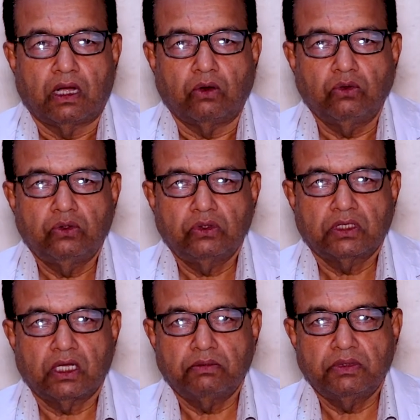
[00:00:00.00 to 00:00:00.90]
আউটডোর
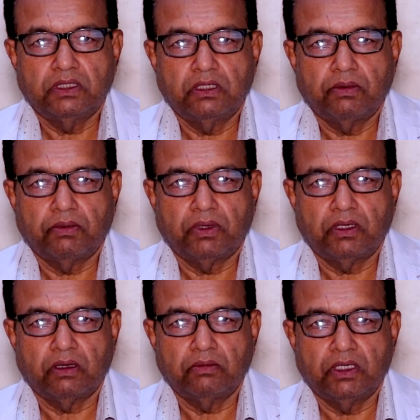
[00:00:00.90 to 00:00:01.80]
সার্ভিসের ব্যাপারে
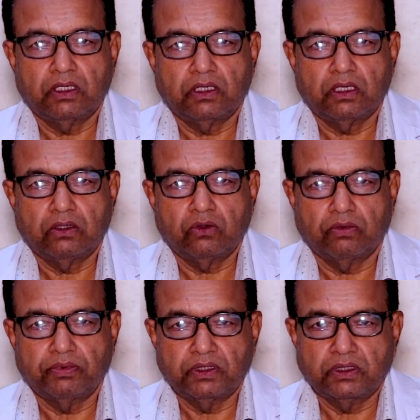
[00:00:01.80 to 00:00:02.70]
আমি একটা
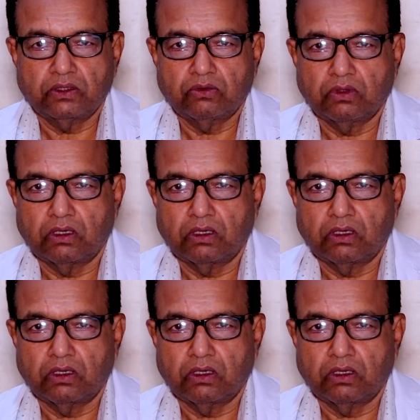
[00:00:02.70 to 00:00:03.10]
টপিকস একটু